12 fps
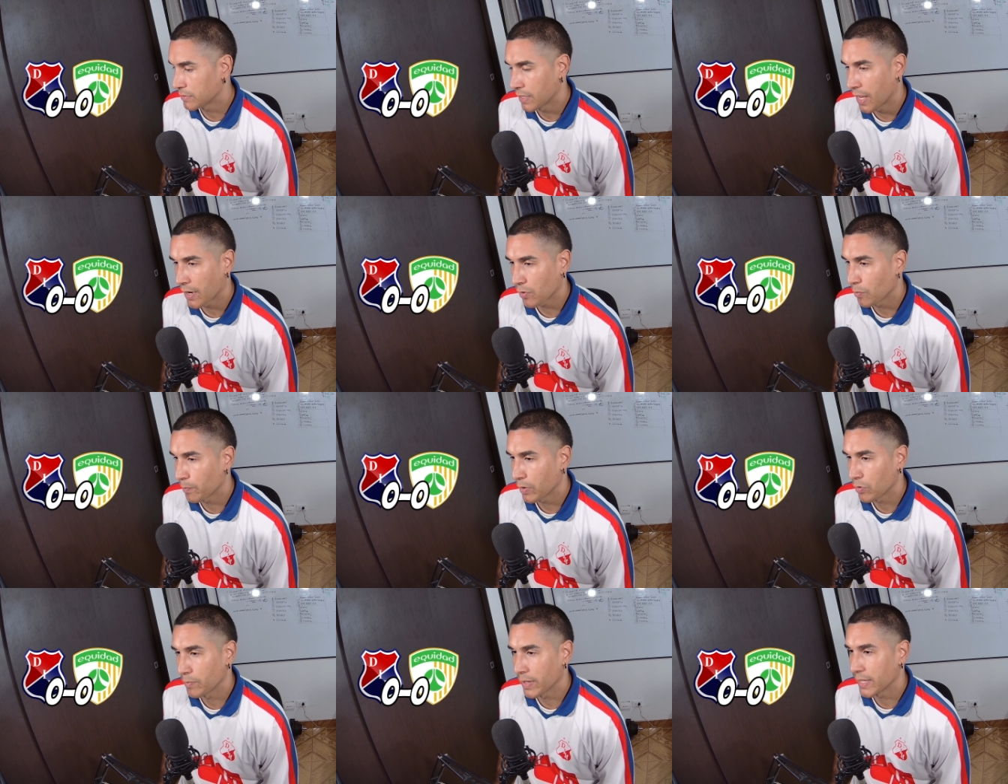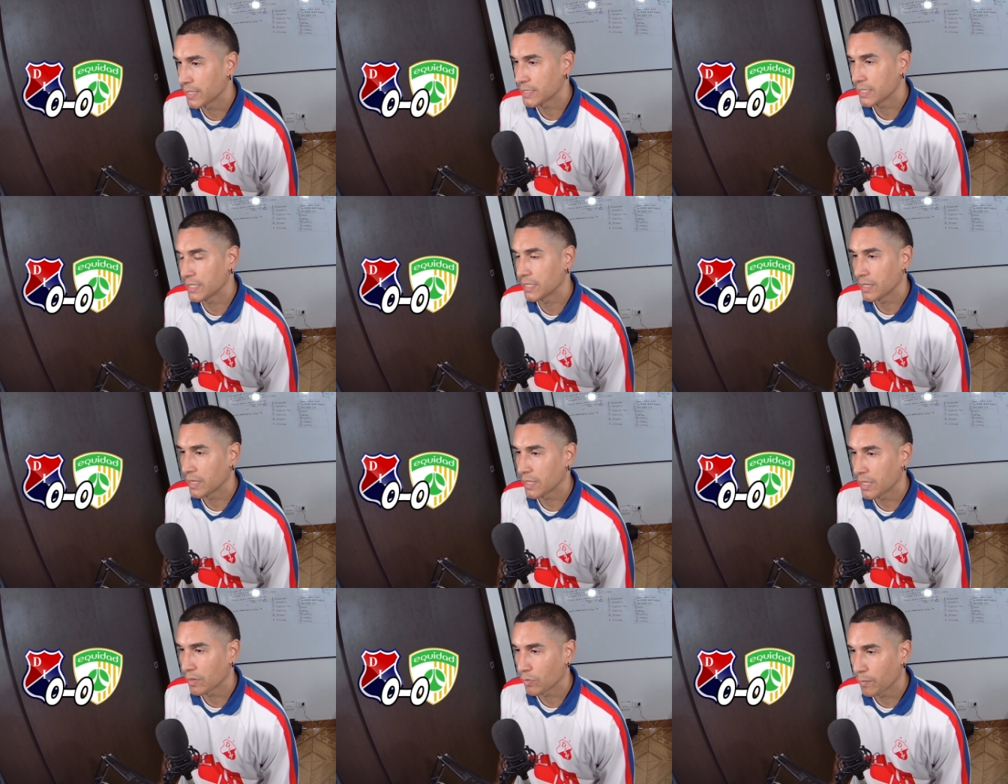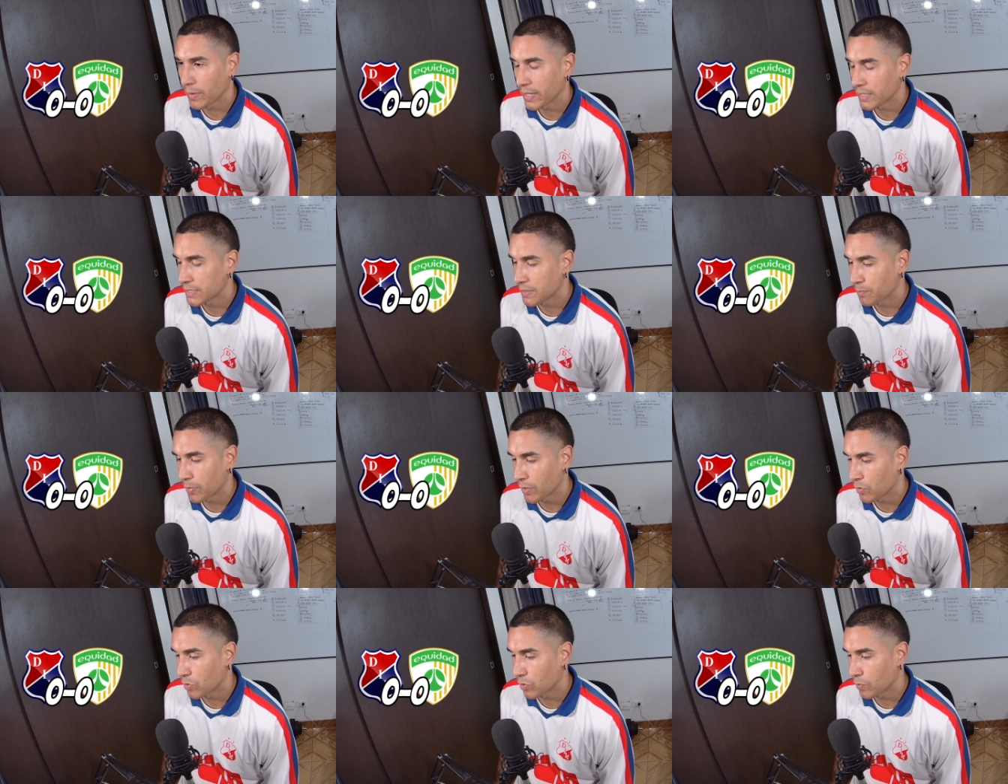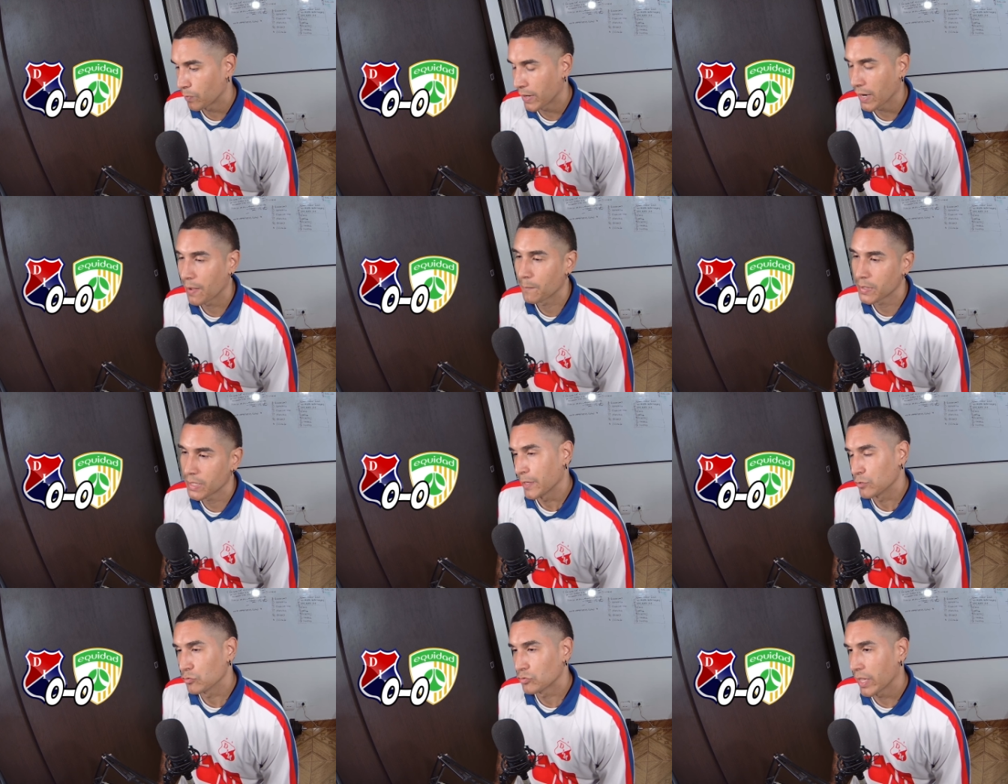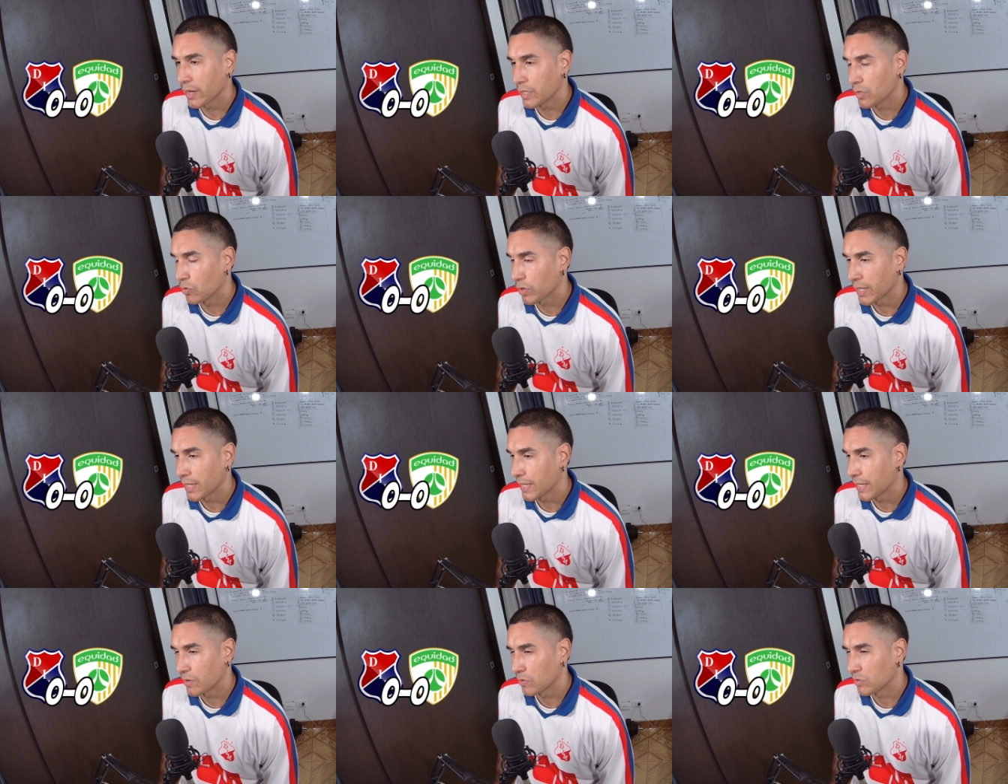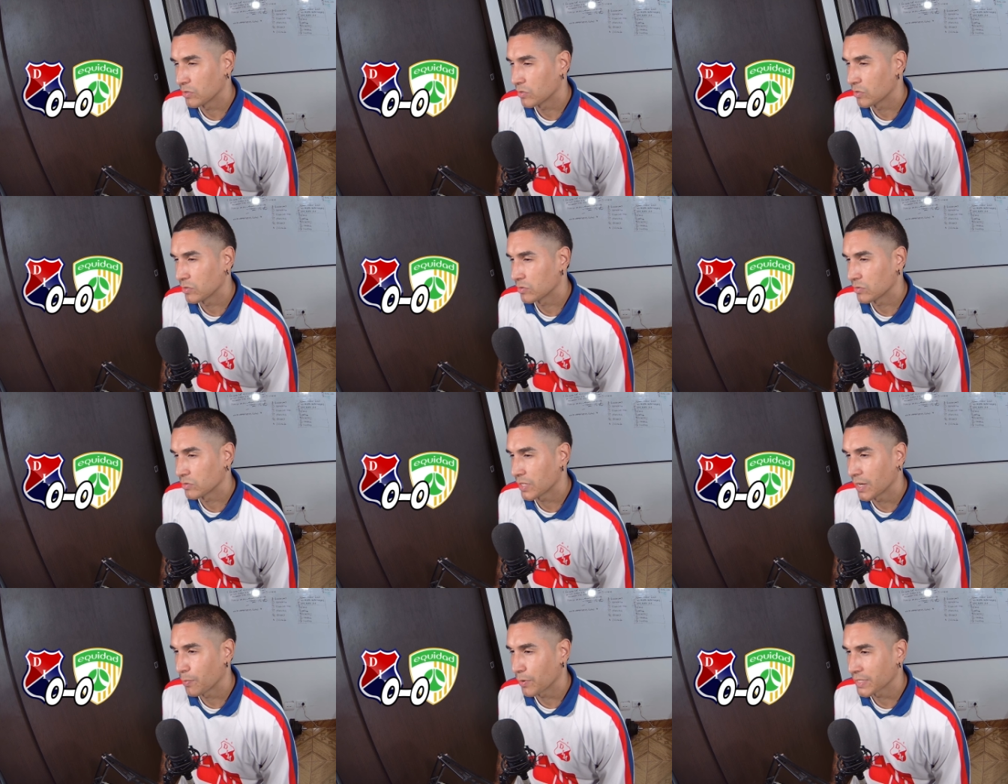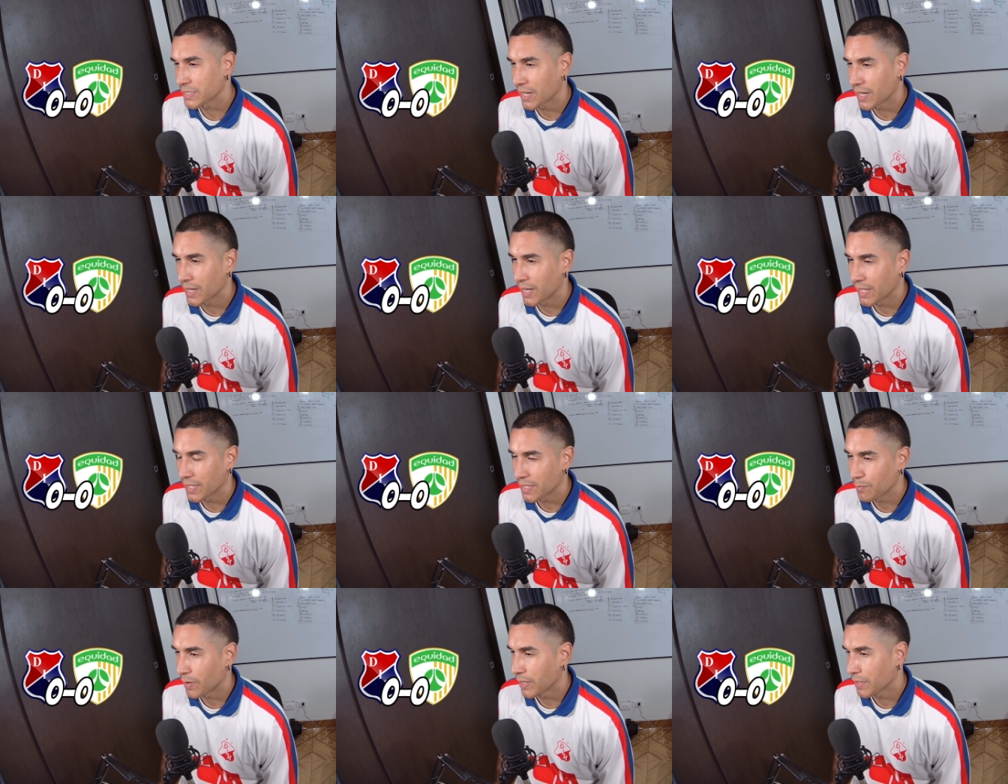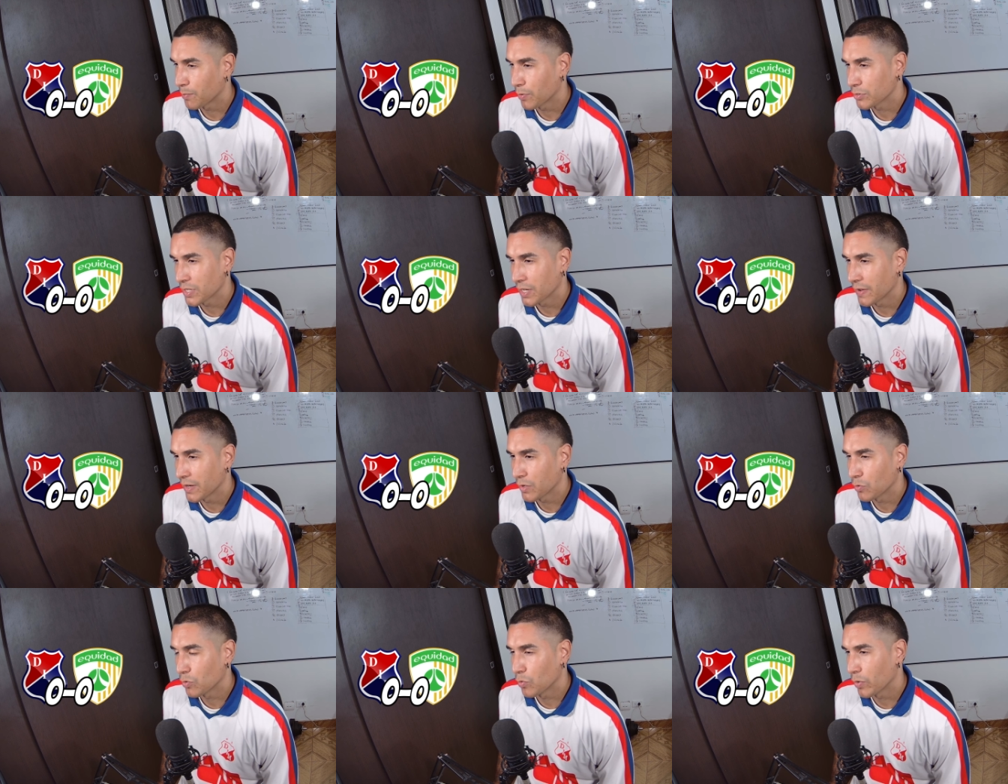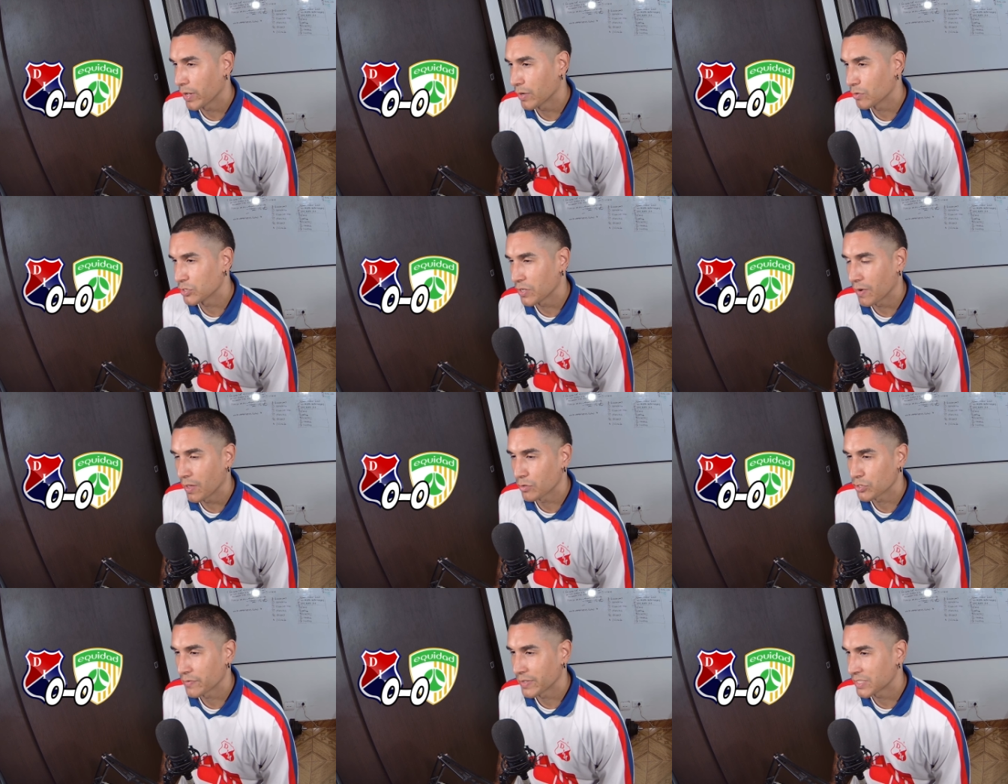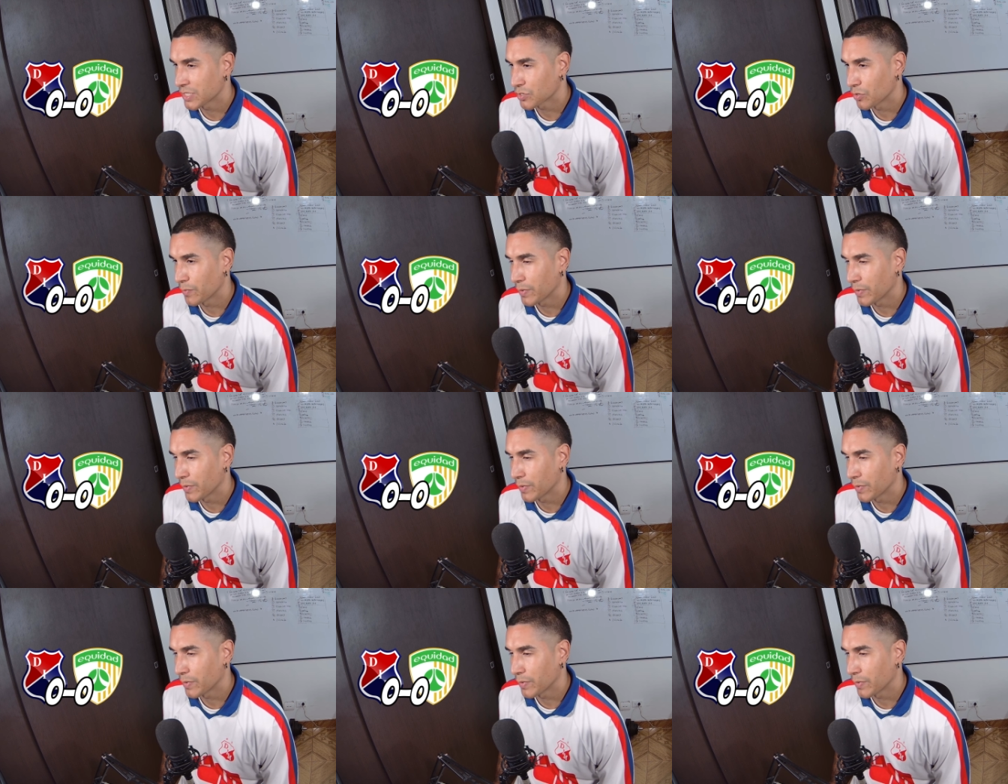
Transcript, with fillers: la rompe con Medellín, dirigiendo a Medellín, pero para mí es un técnico que no, no, no tiene por qué estar en el equipo, el equipo no se le ve ningún juego, lleva 12 fechas con